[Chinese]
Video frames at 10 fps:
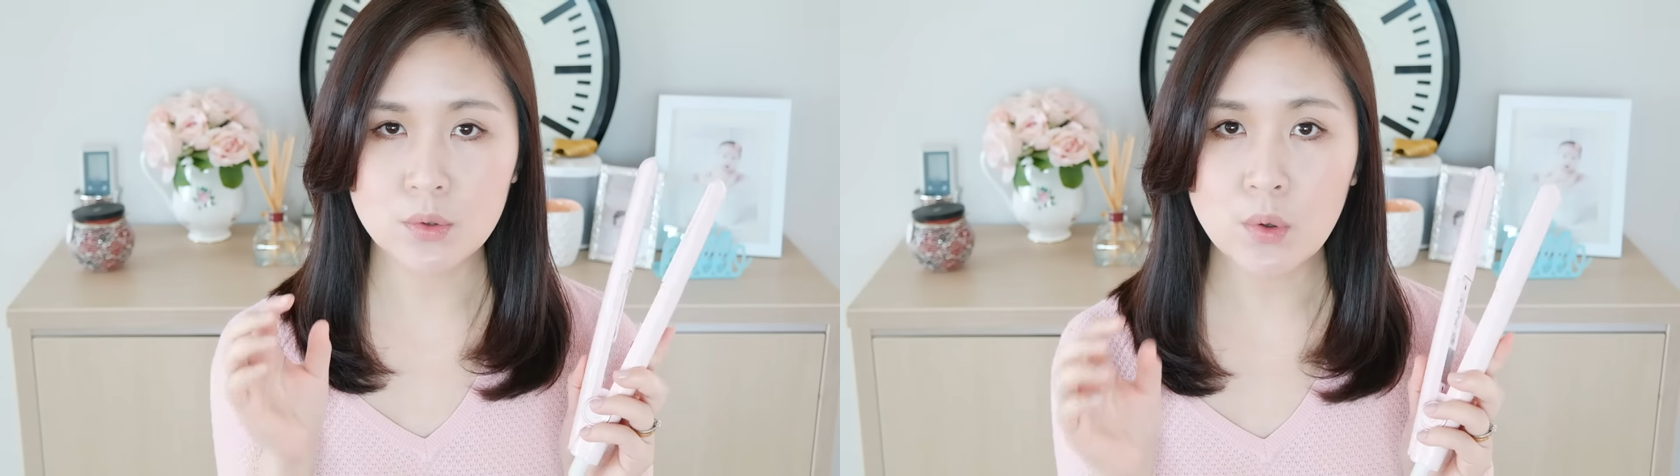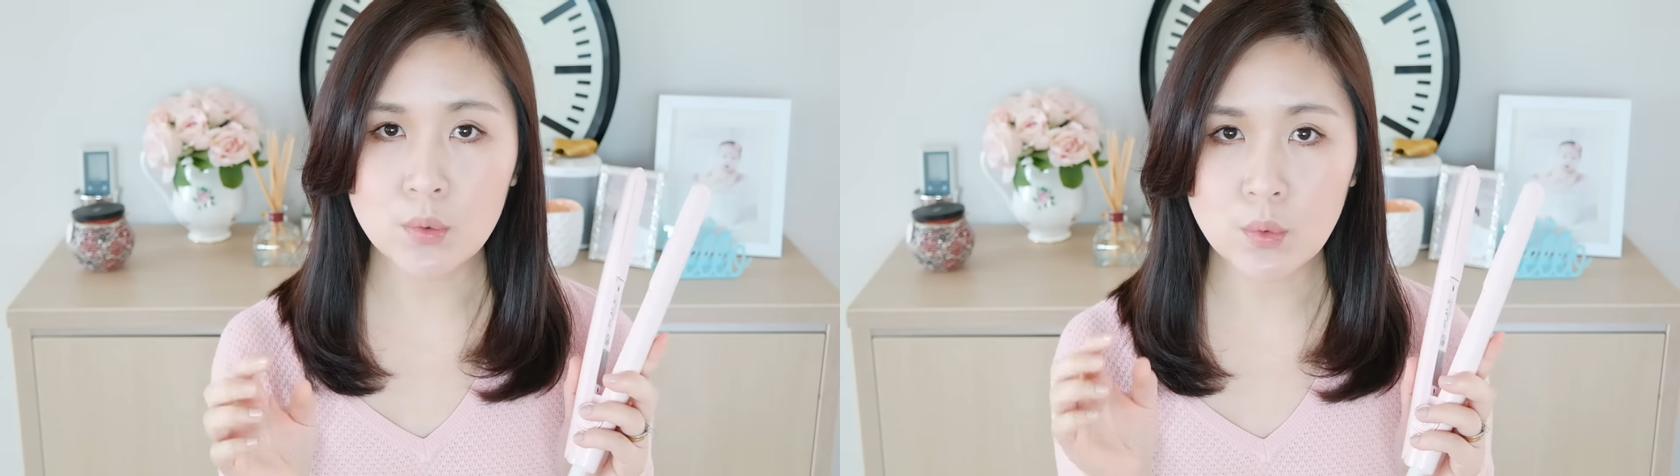
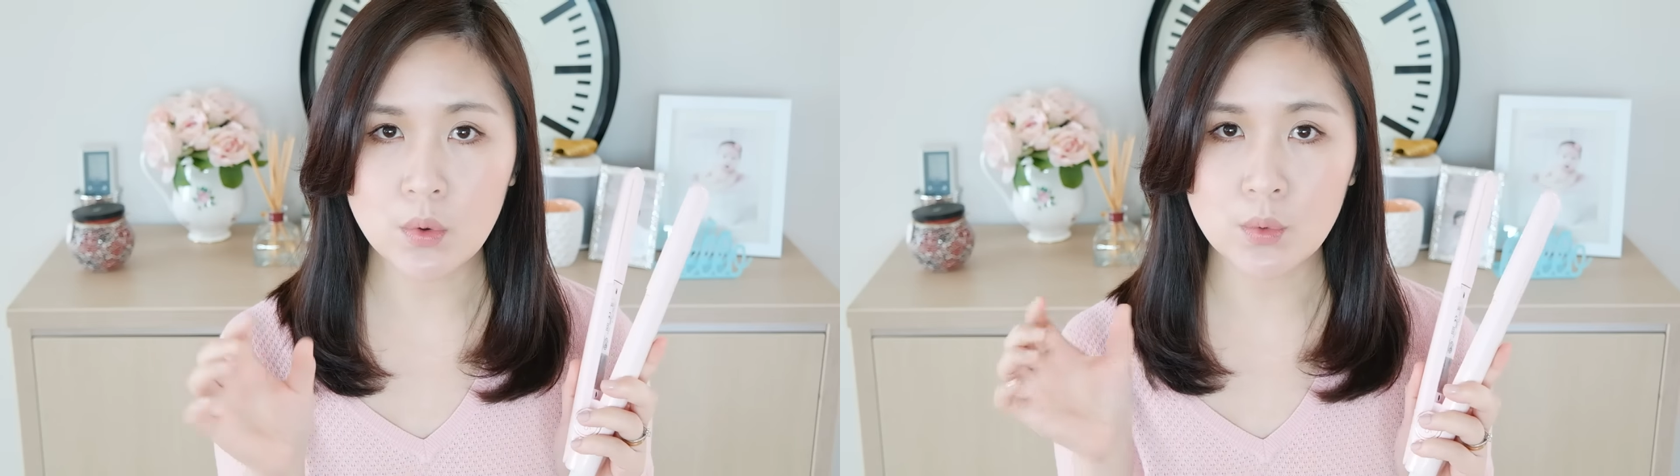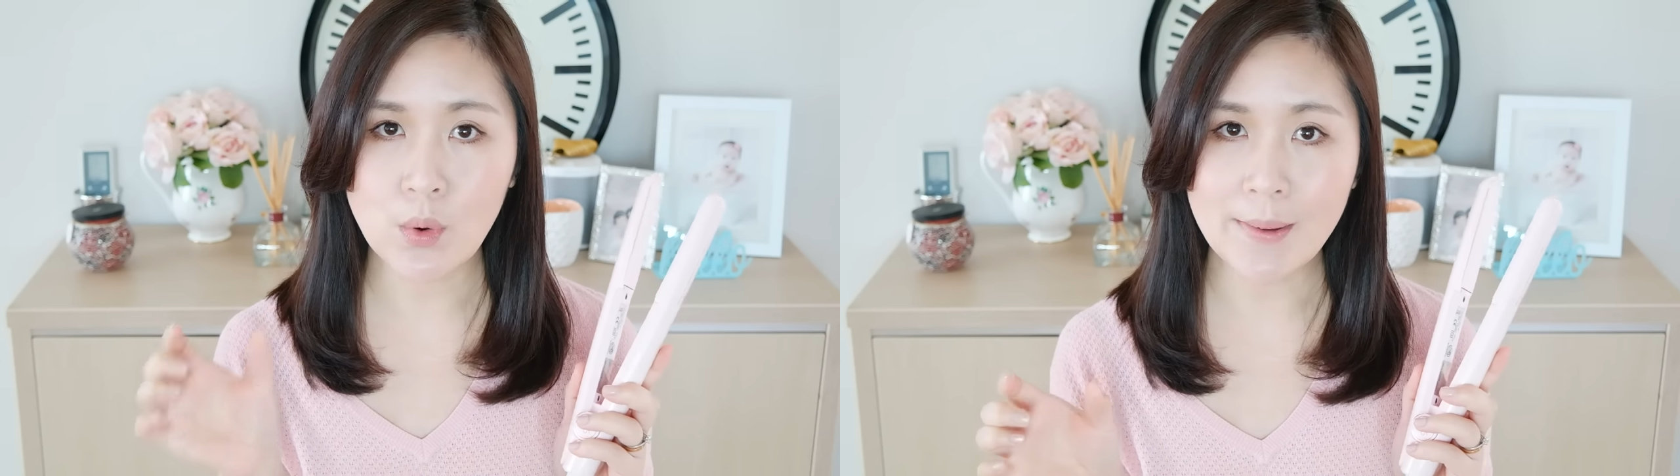用
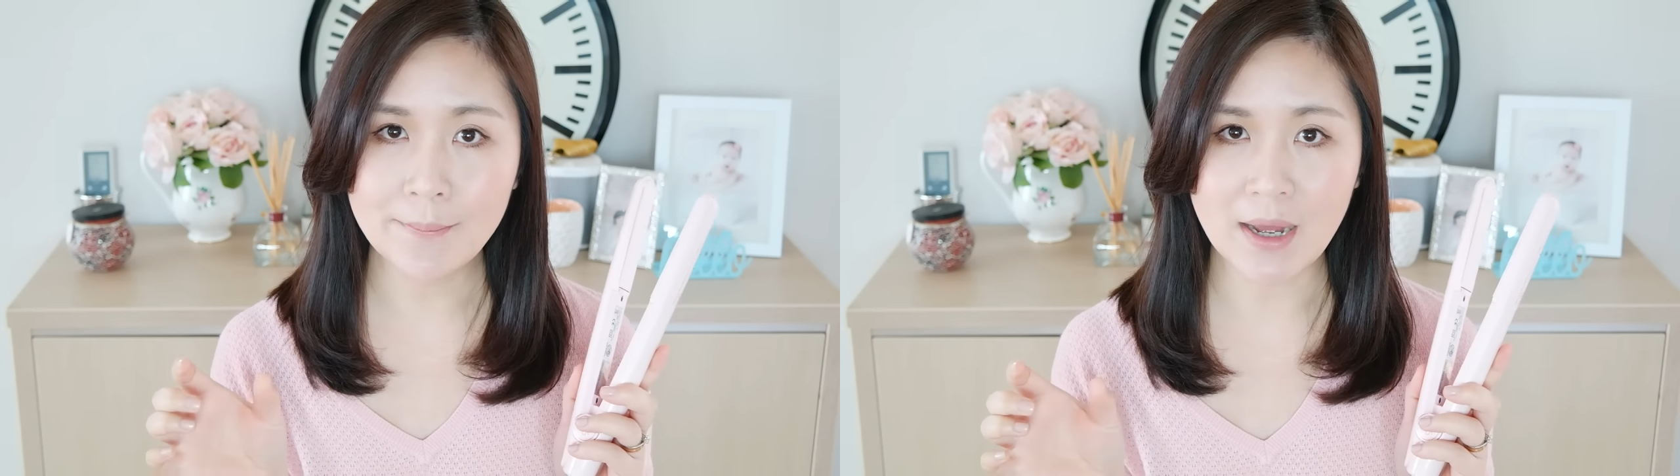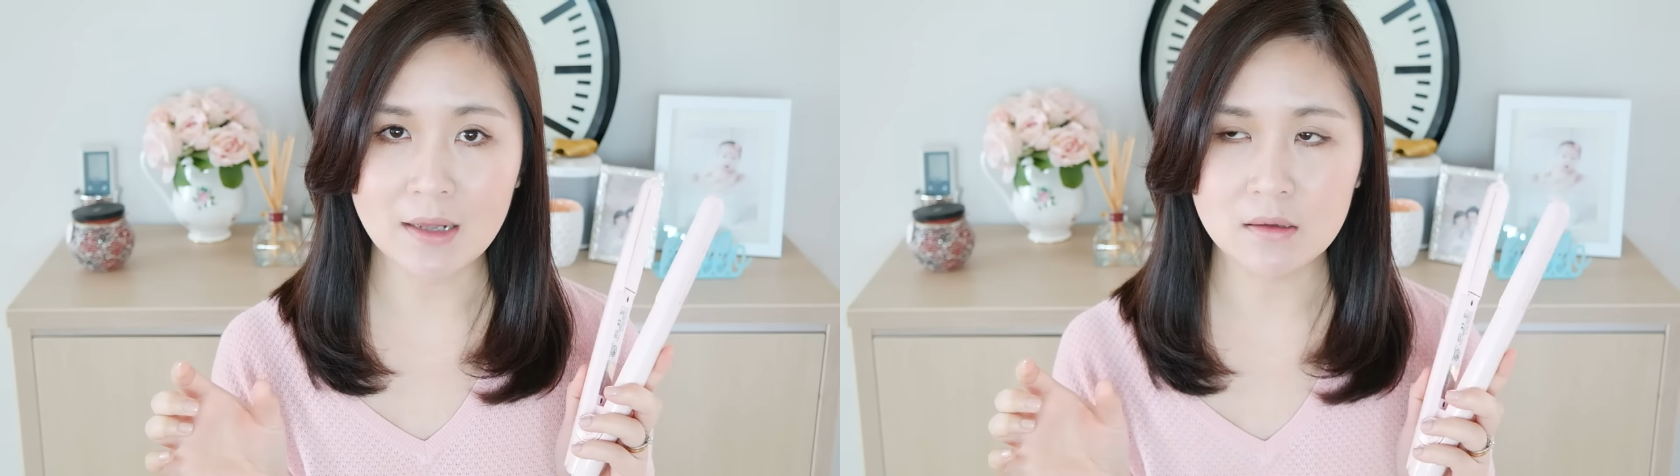过
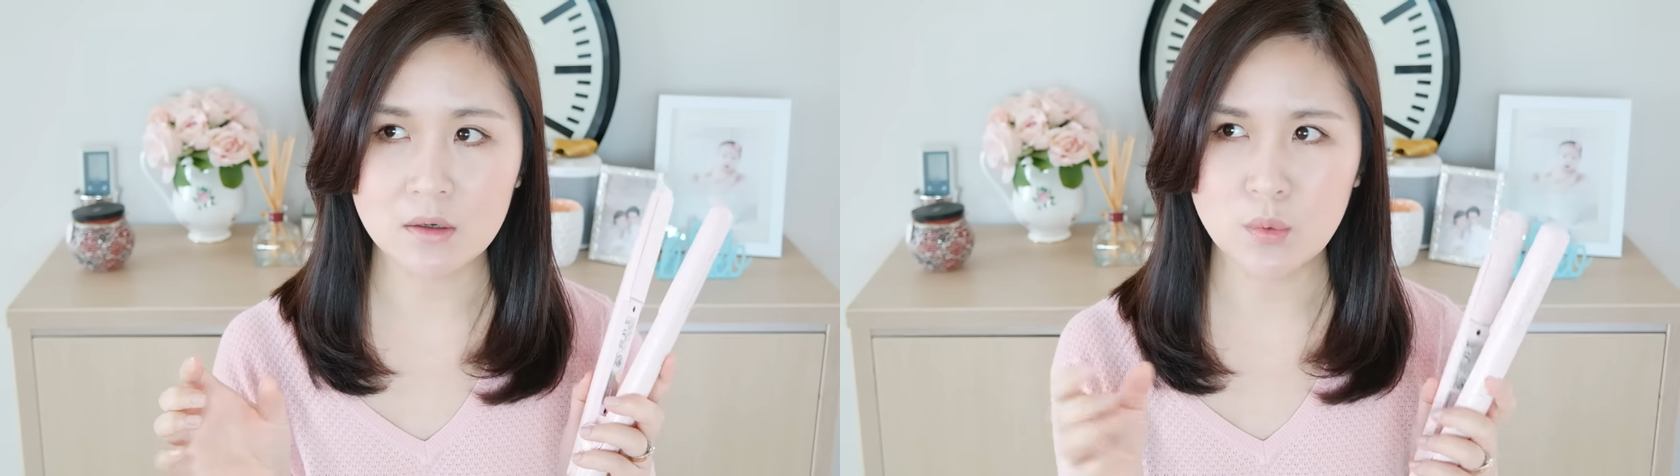宽版的，